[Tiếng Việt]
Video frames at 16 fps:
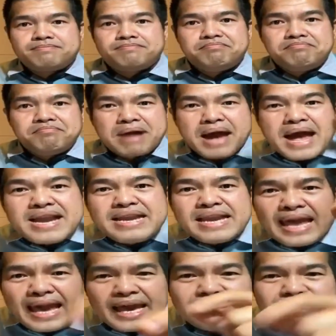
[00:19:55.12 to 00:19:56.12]
mẹ
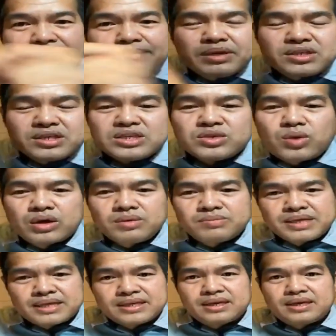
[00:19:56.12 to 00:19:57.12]
này cho mà chi cho anh
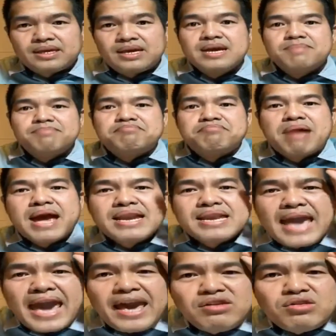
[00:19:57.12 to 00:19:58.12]
không sẽ chết đấy mẹ
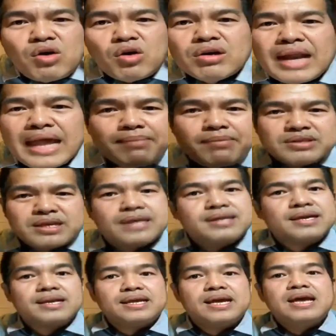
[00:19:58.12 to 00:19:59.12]
này ai vô lẽ mà sẽ
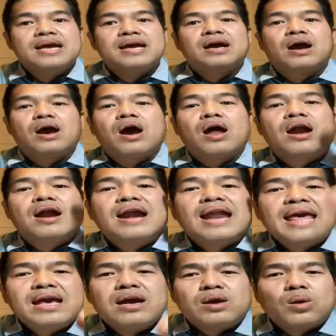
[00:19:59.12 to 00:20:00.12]
chết đấy
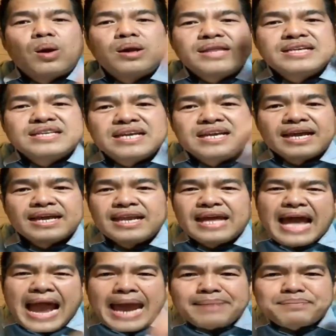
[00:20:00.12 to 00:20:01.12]
lẽ con ta chết lẽ đấy
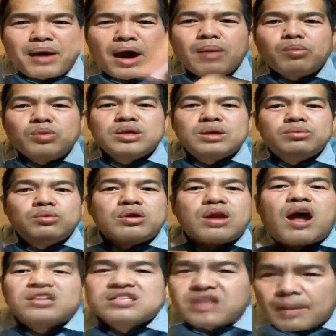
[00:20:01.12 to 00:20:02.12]
hát pol muốn chịu muốn
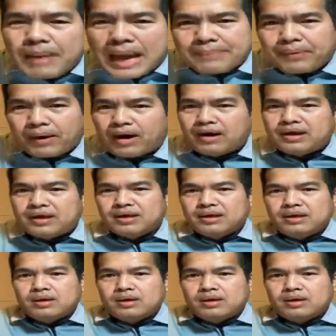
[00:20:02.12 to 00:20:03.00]
áp xong hát pol đấy